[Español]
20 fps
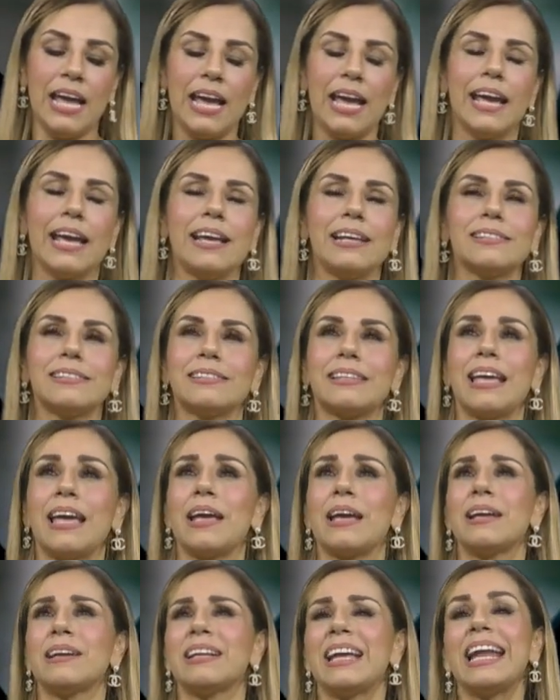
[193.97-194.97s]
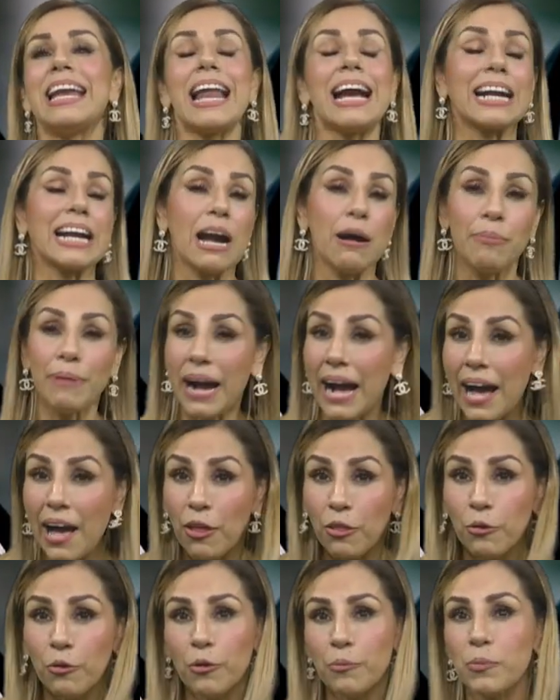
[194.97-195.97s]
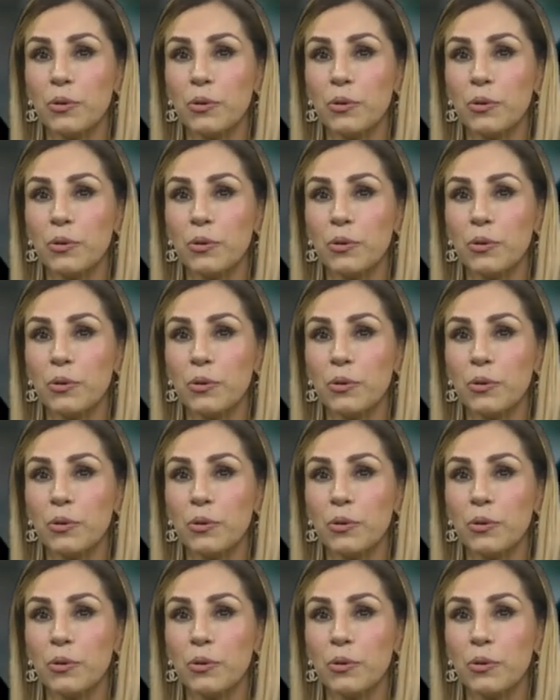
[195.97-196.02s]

este, el acabado,